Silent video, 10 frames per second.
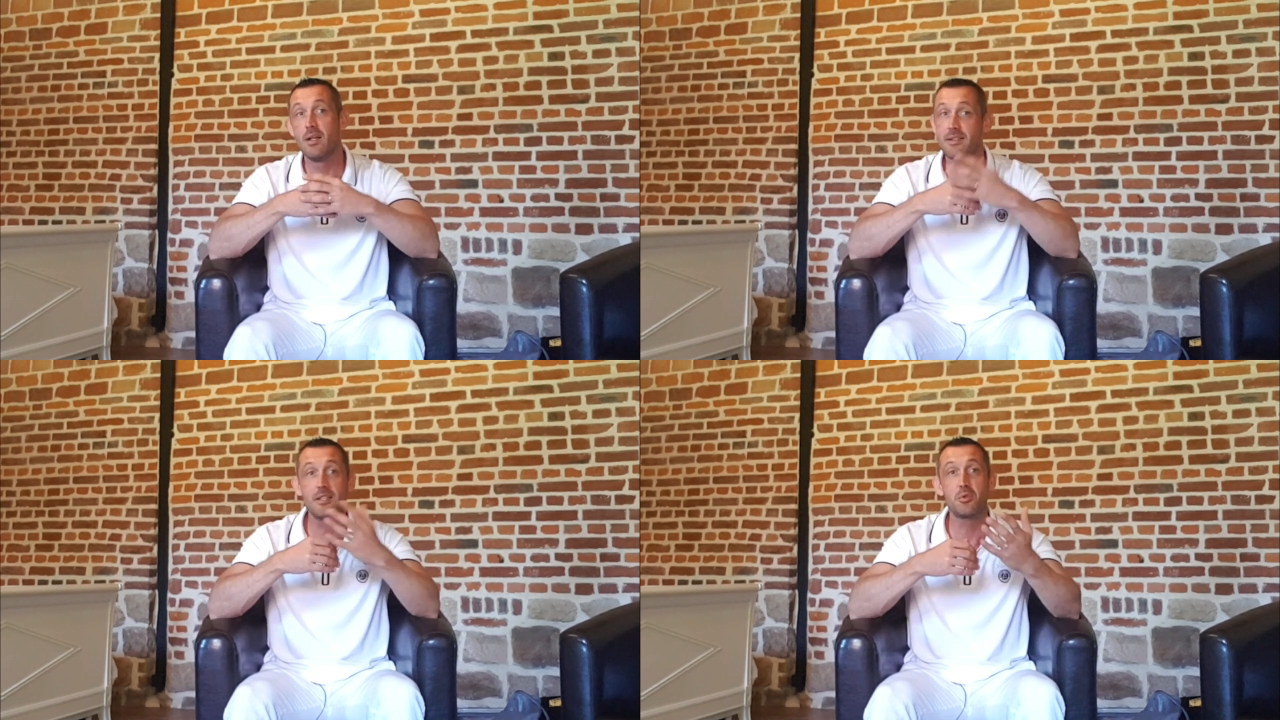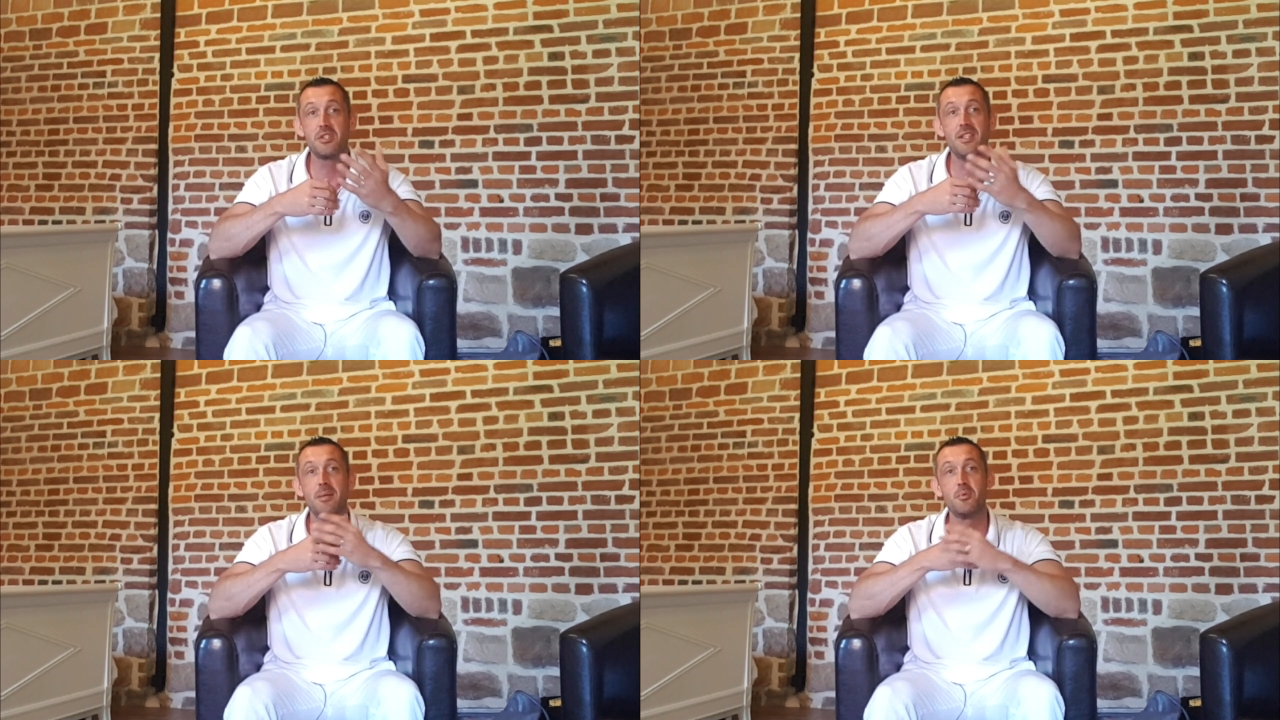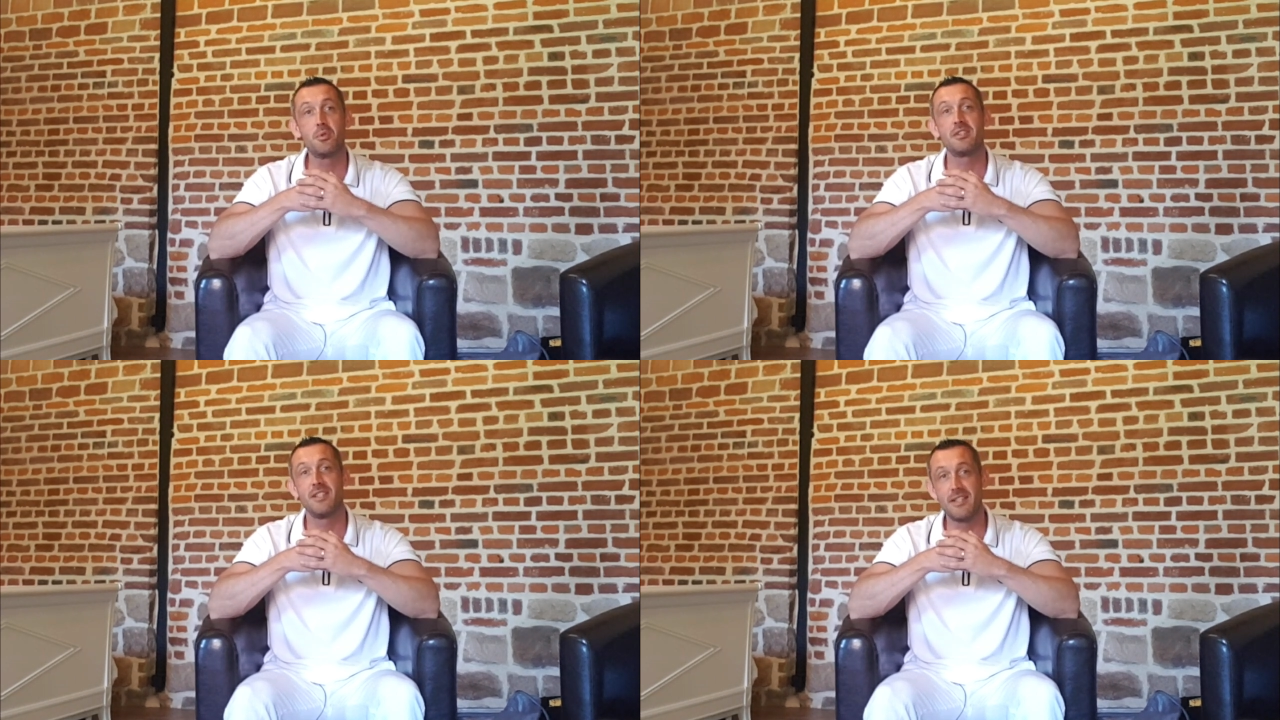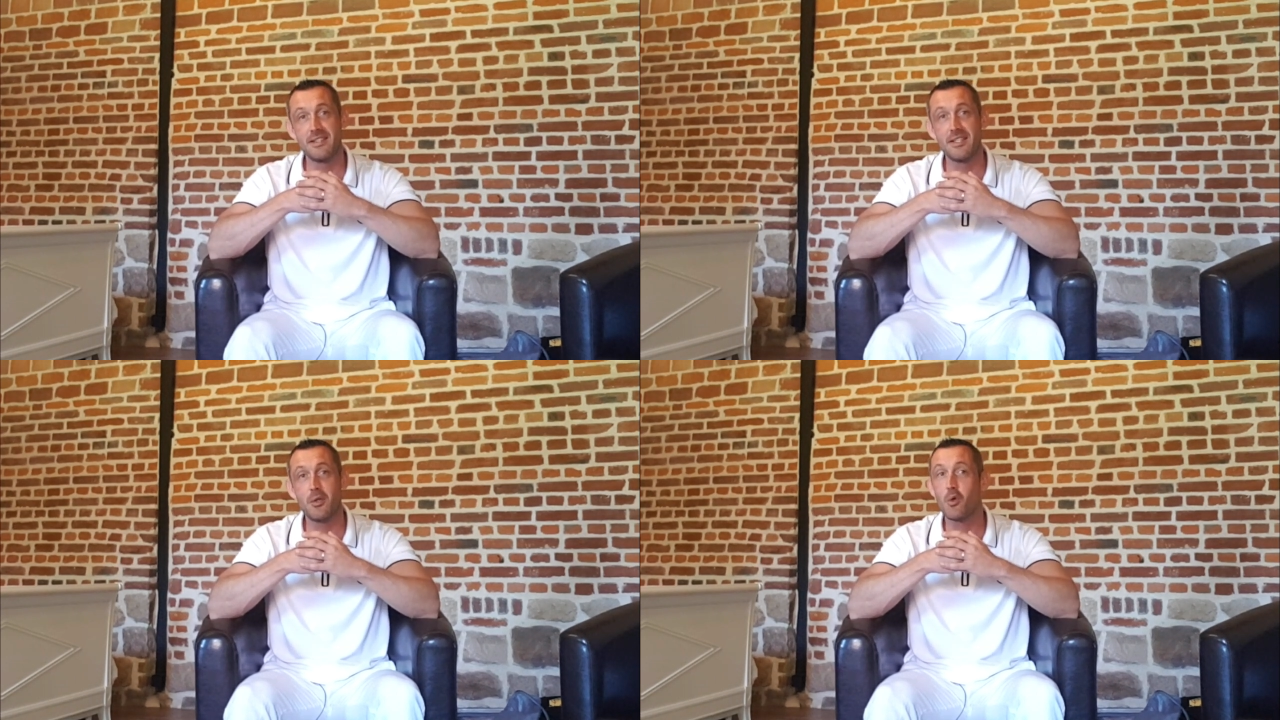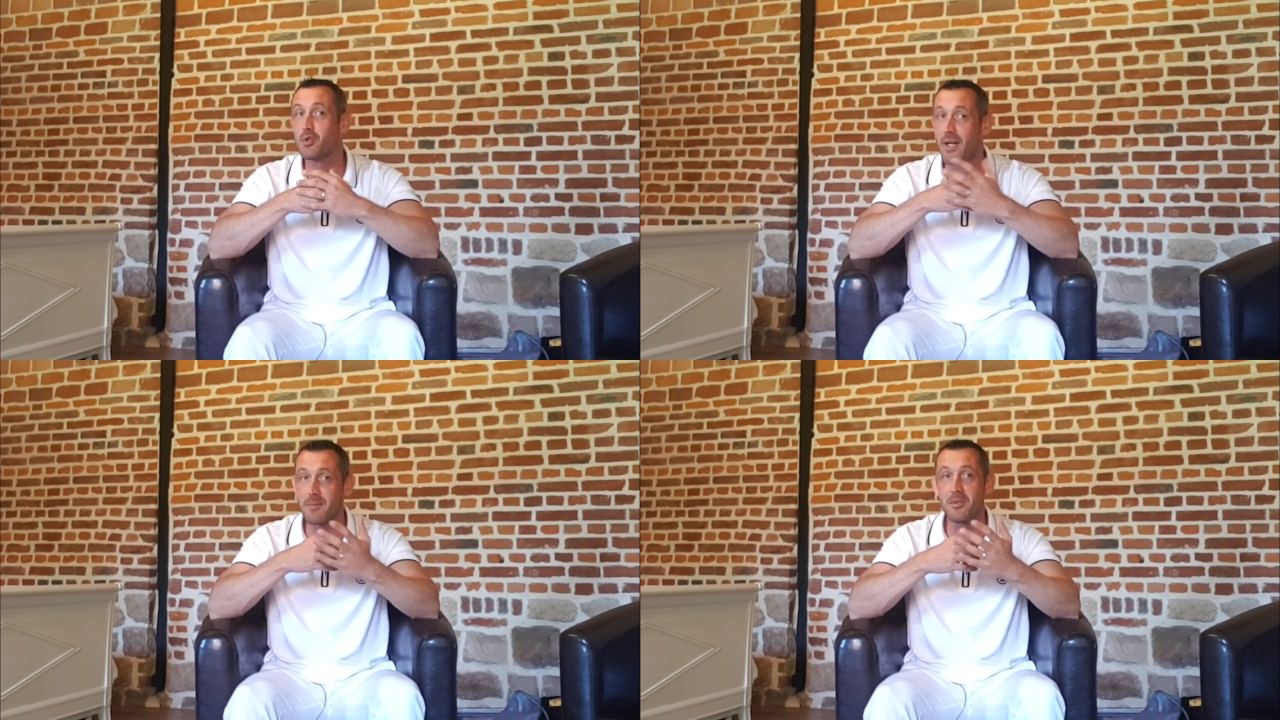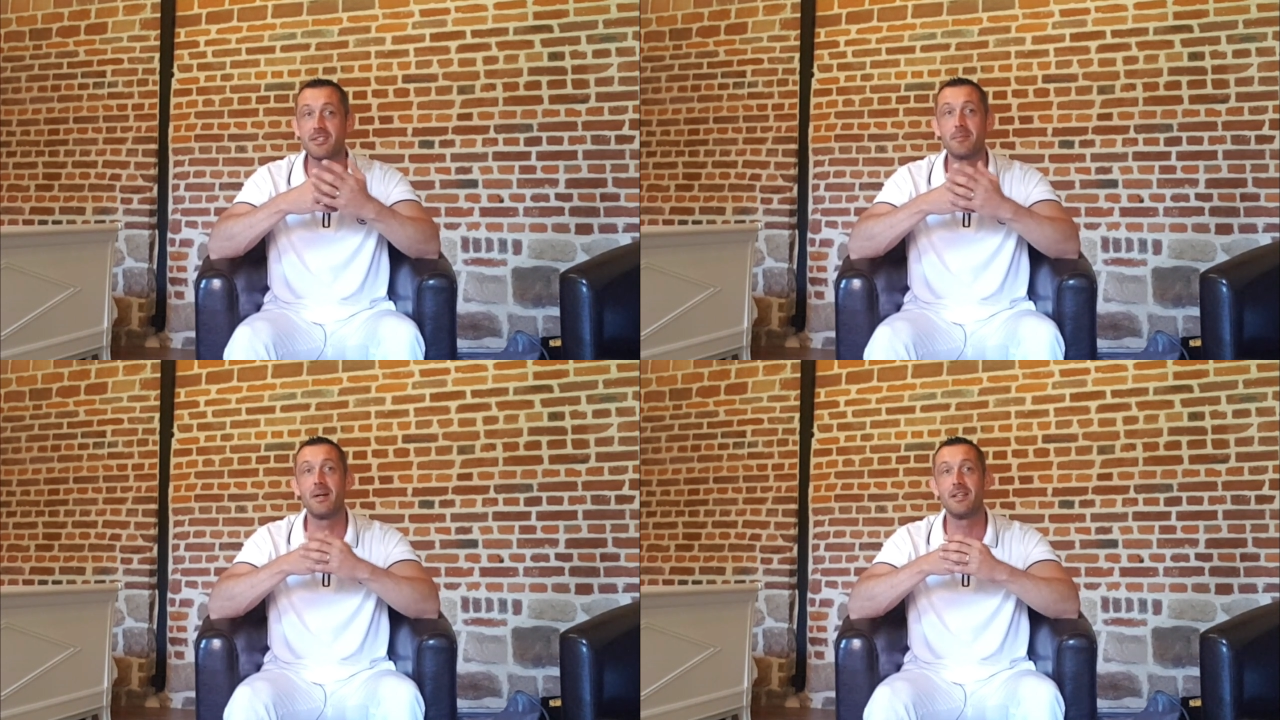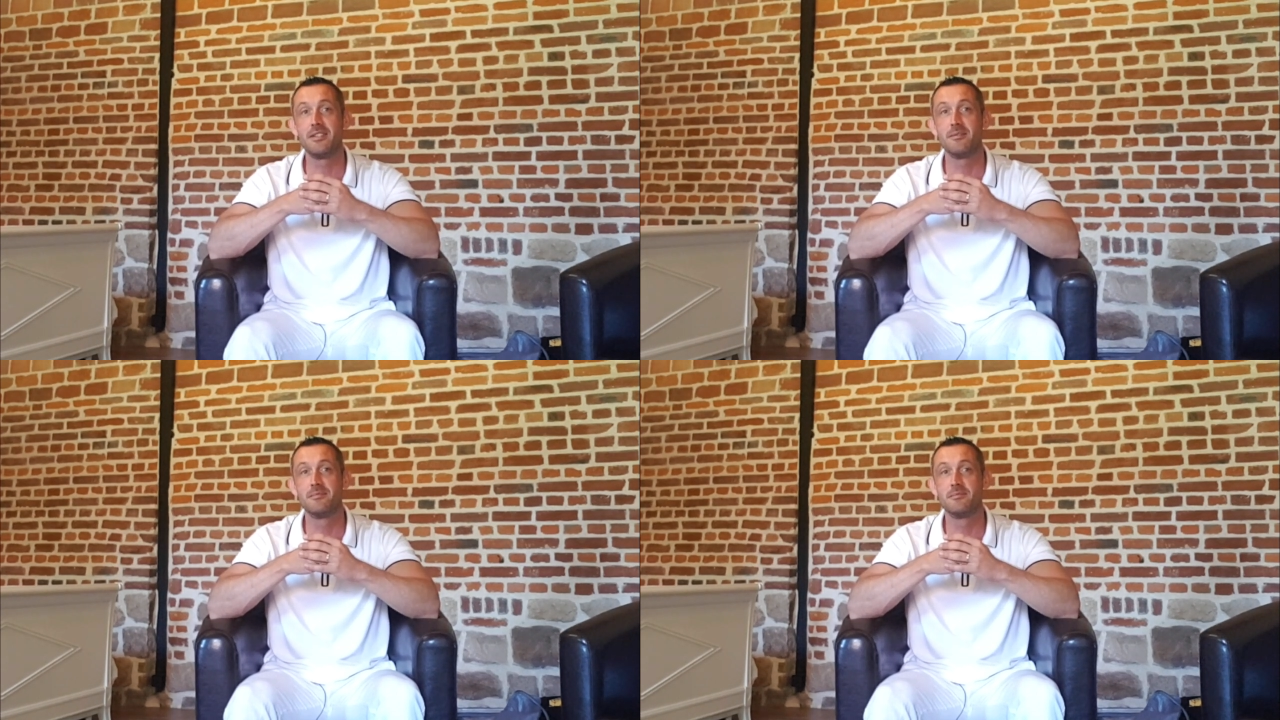d'associer des mesures diététiques au traitement de cette maladie.